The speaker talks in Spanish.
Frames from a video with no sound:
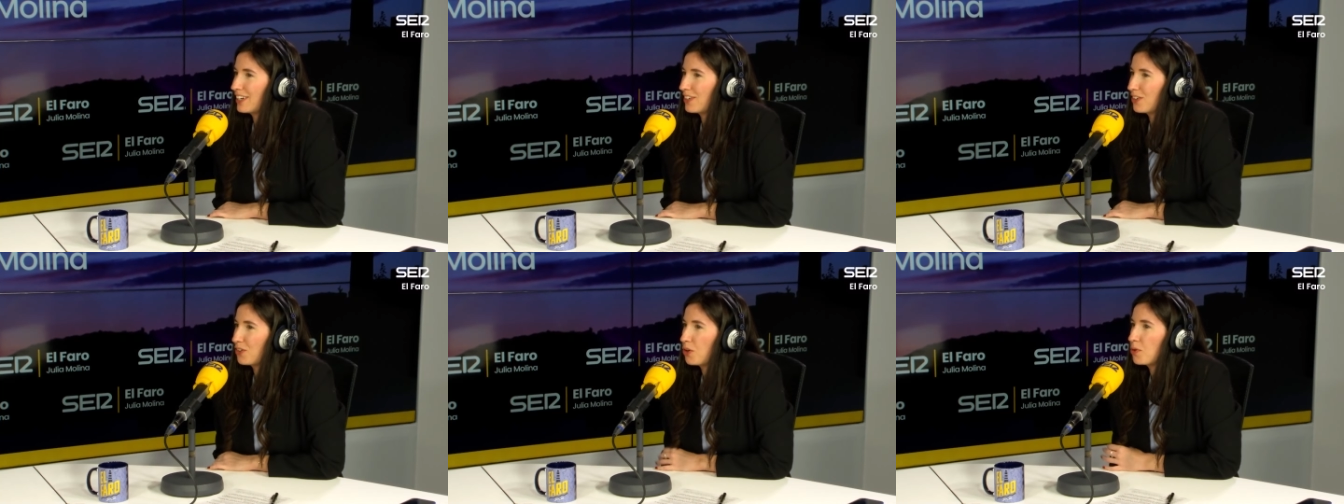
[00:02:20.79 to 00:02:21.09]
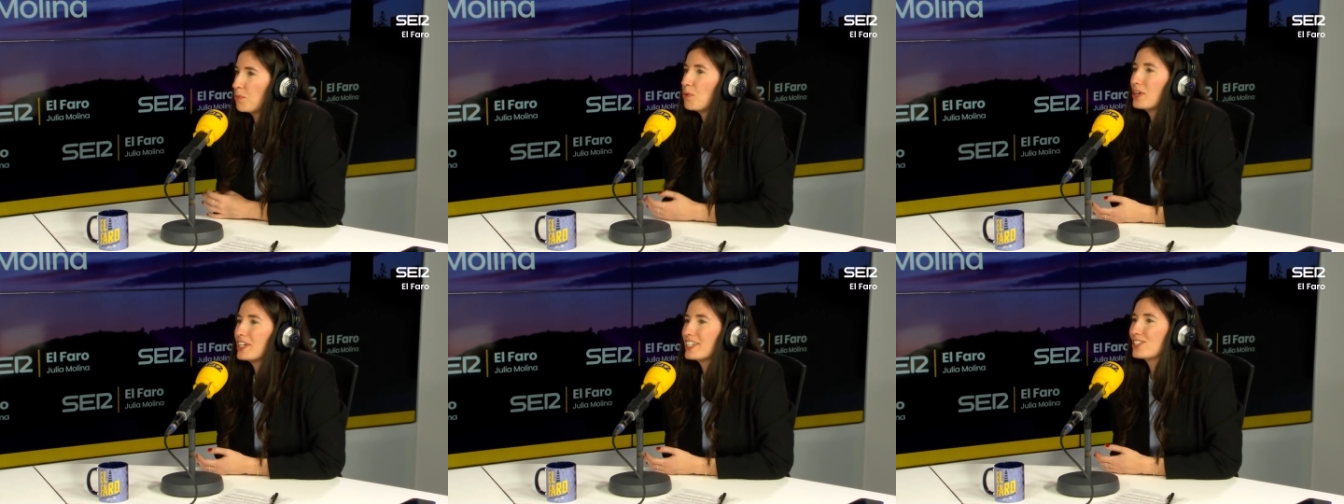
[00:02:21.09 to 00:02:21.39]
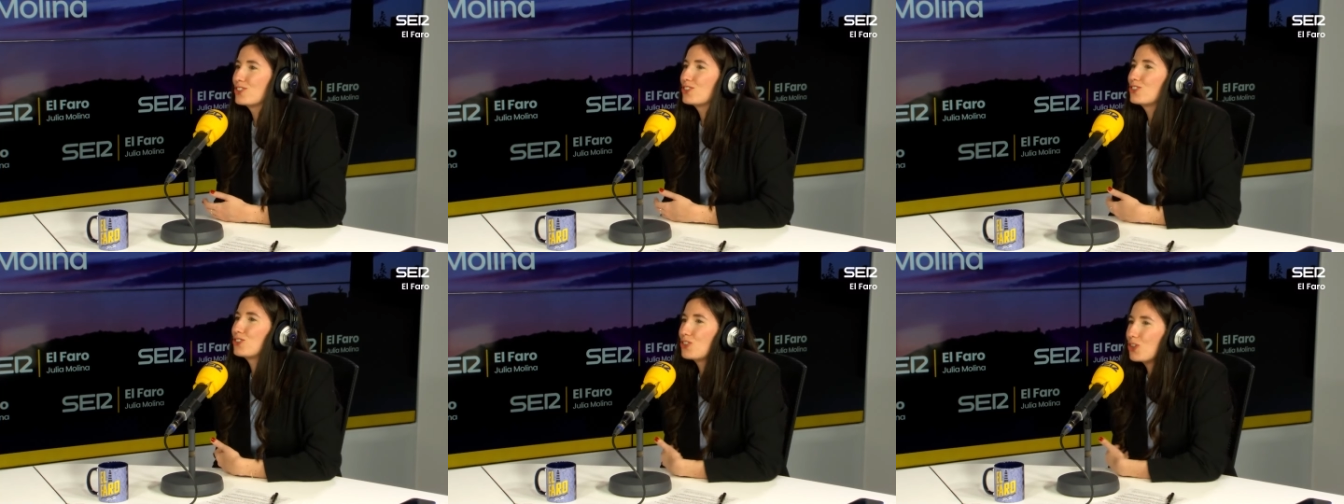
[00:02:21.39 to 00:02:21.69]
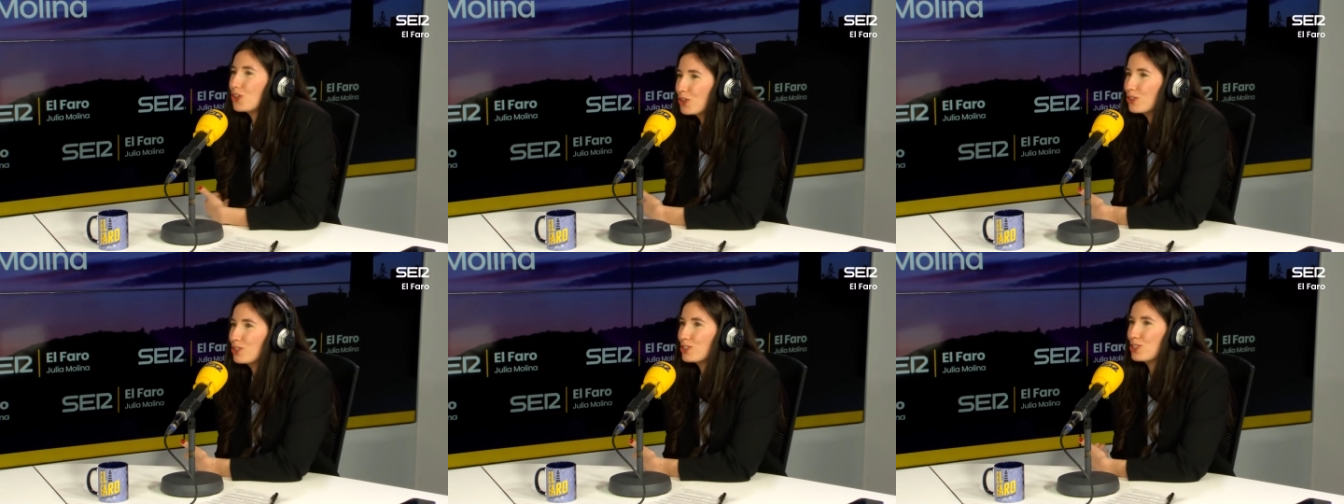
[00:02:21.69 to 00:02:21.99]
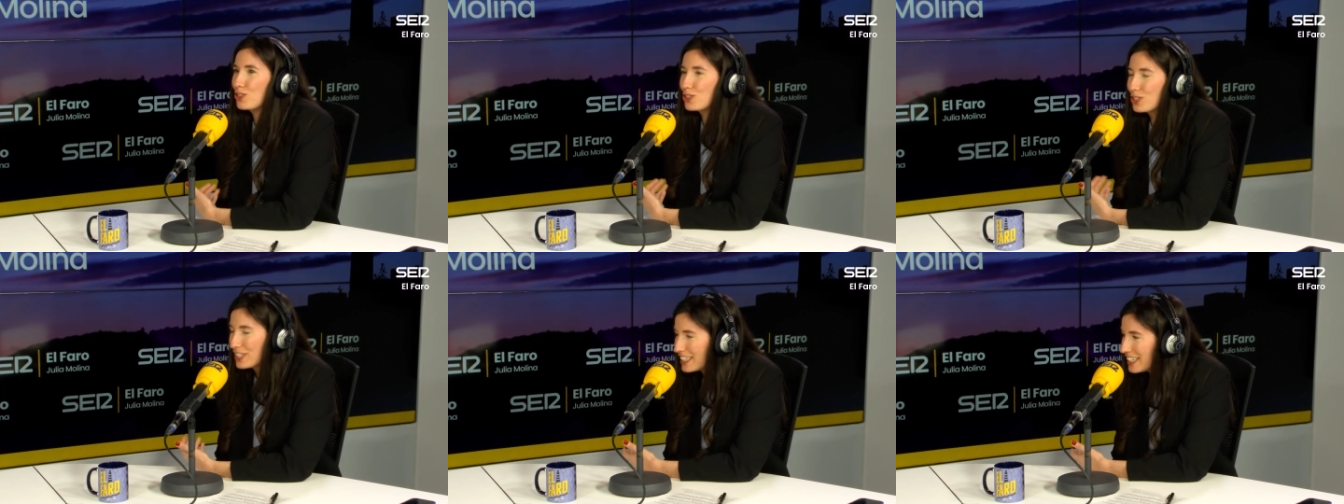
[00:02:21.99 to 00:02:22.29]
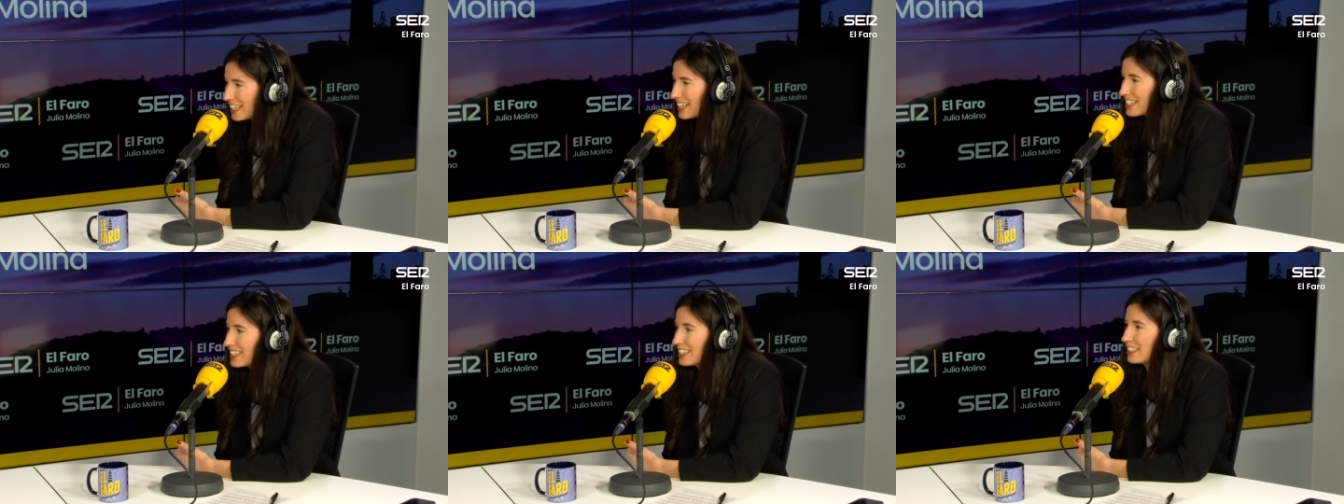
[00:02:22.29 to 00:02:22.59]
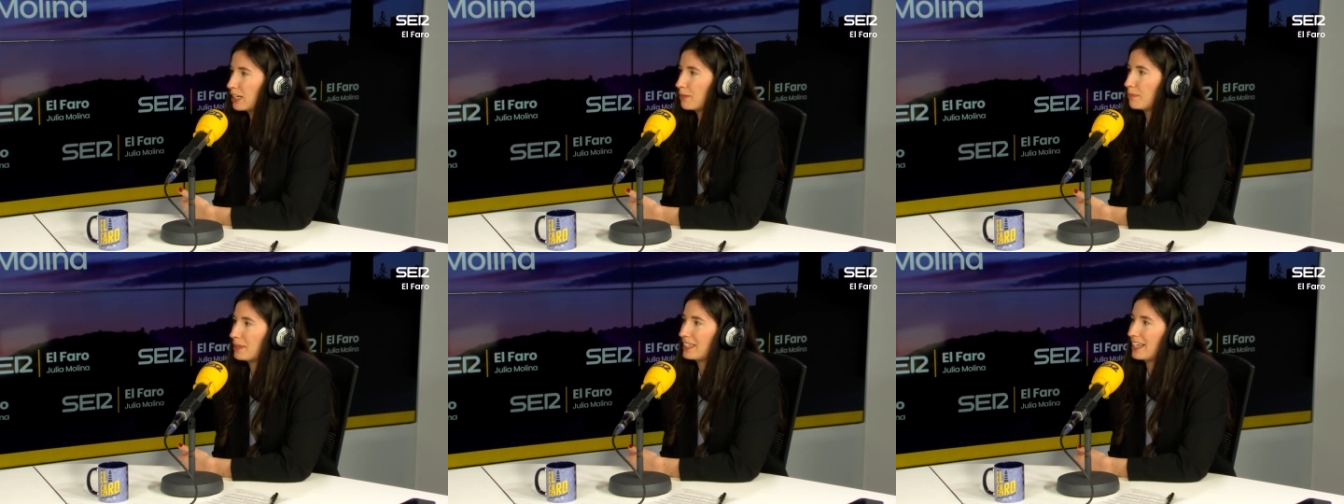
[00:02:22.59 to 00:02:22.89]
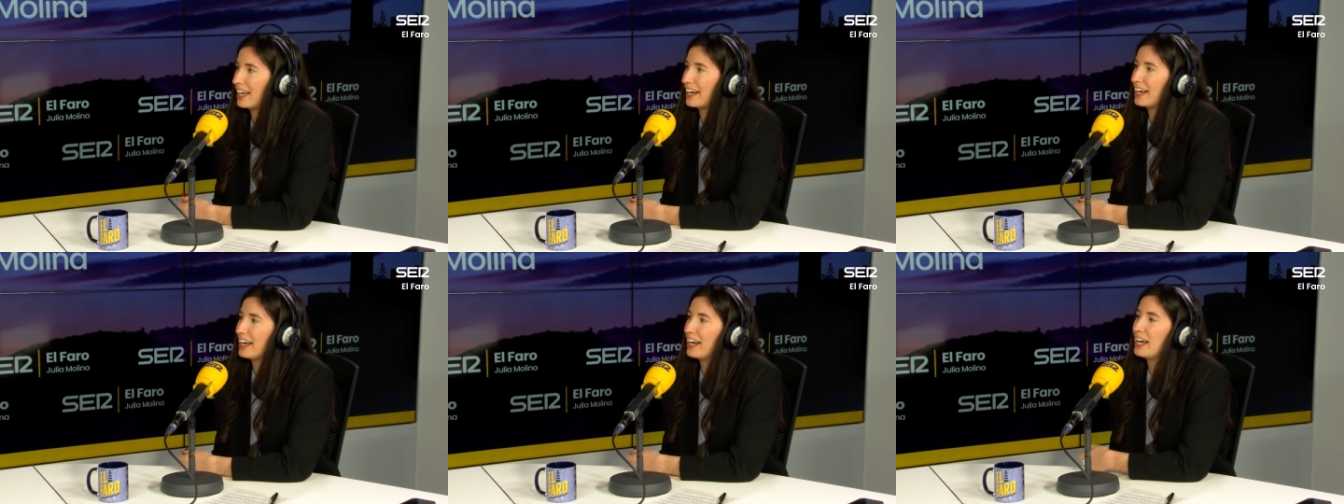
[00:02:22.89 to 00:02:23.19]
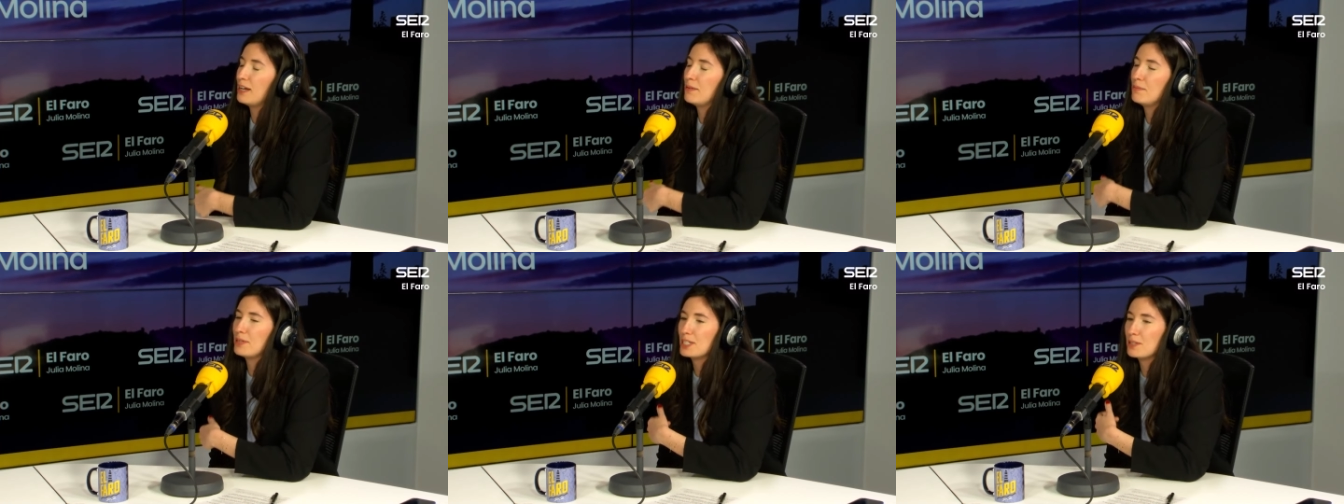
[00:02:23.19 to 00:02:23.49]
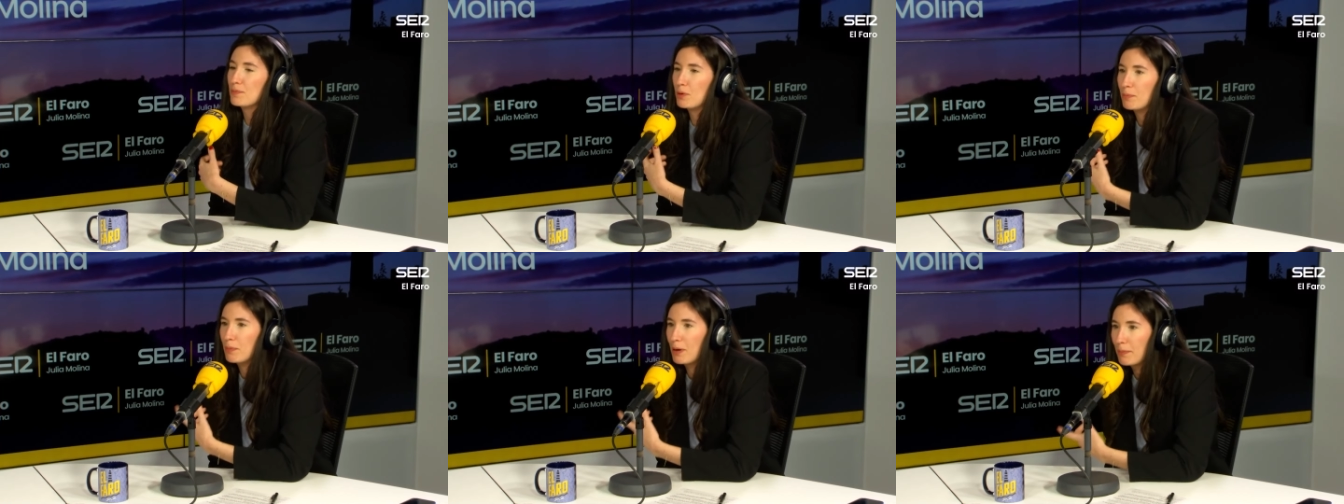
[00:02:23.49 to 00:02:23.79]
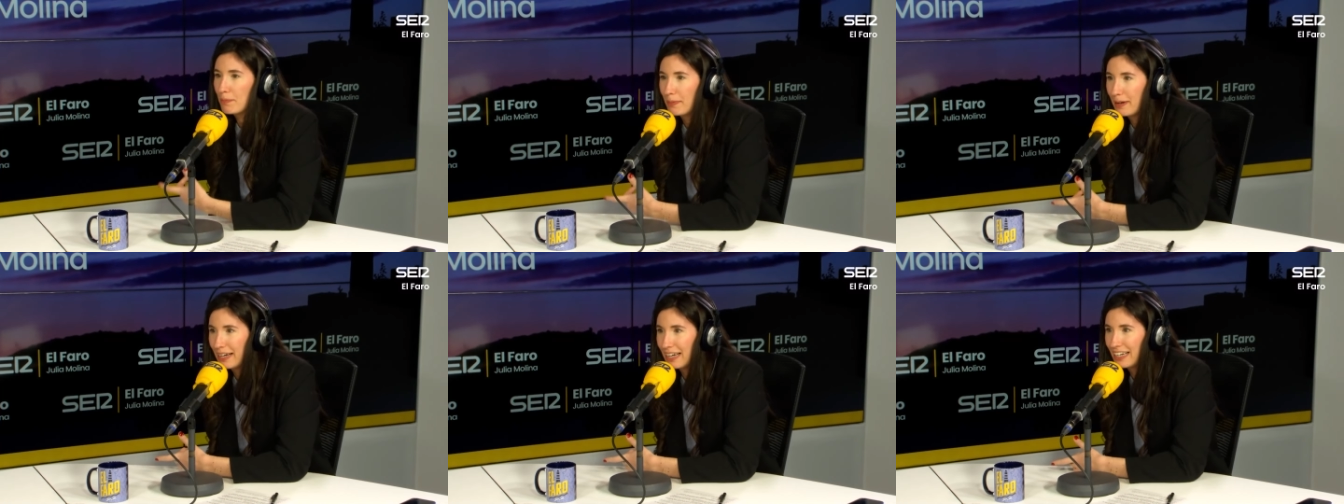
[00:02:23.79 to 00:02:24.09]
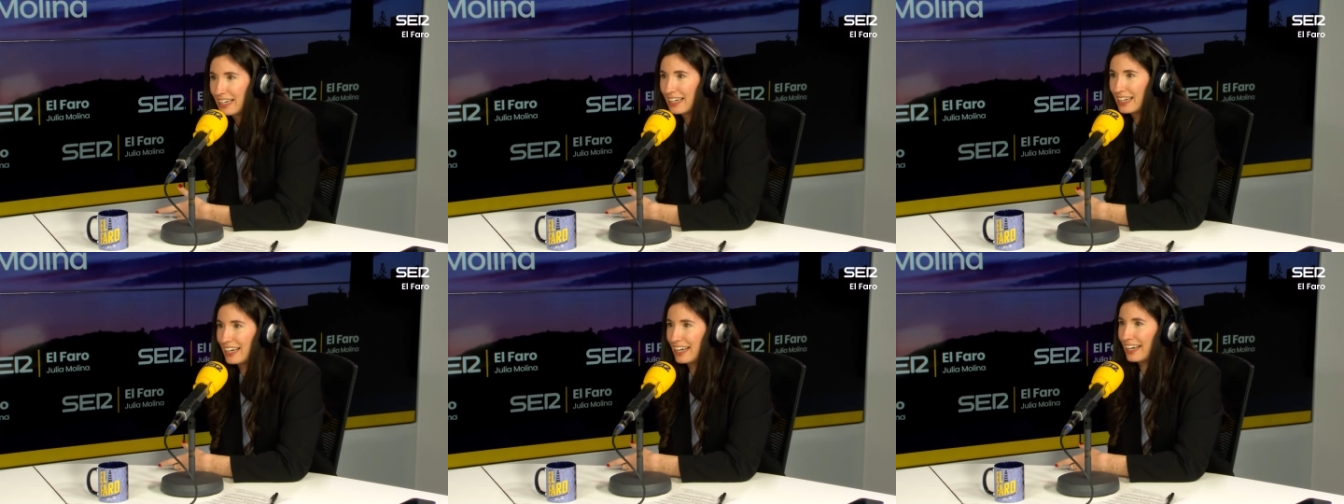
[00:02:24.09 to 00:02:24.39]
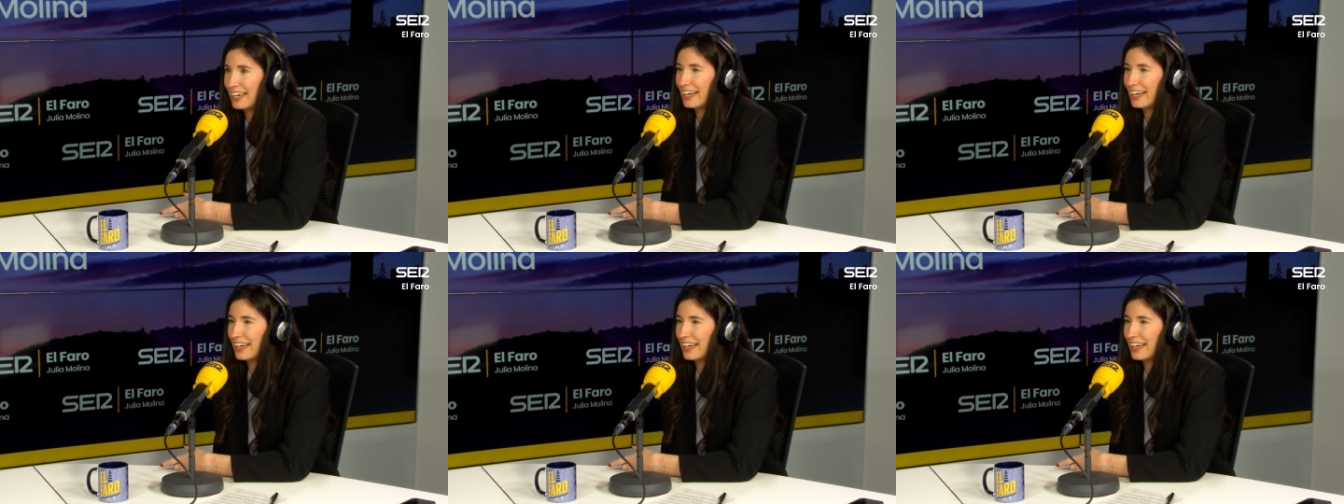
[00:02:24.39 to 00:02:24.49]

¿Cómo es todos los días interpretar el mismo papel,